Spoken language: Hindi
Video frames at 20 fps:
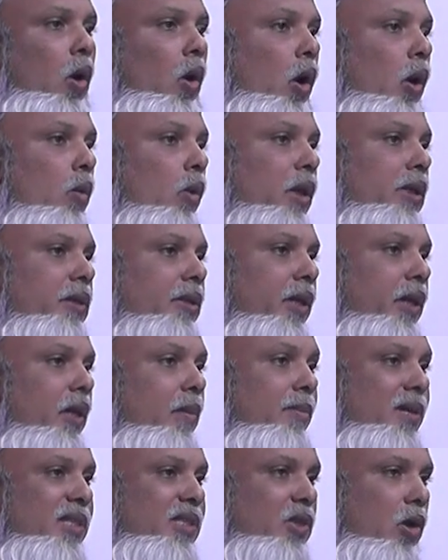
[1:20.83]
और वह थ्री
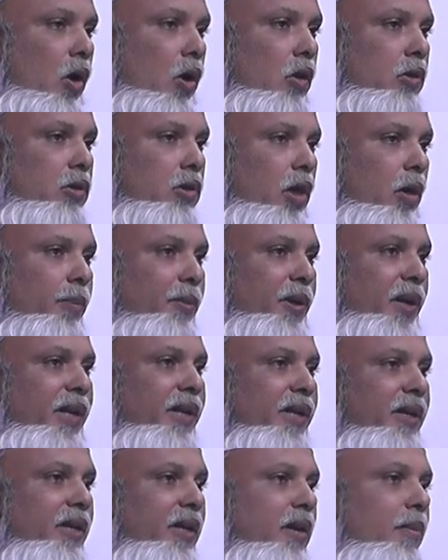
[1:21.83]
मंथ्स ऑन जॉब
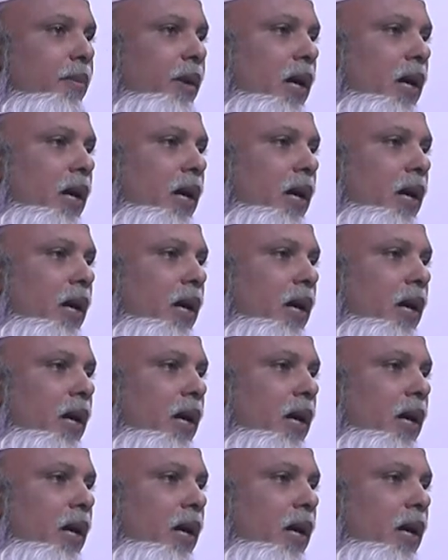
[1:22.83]
ट्रेनिंग के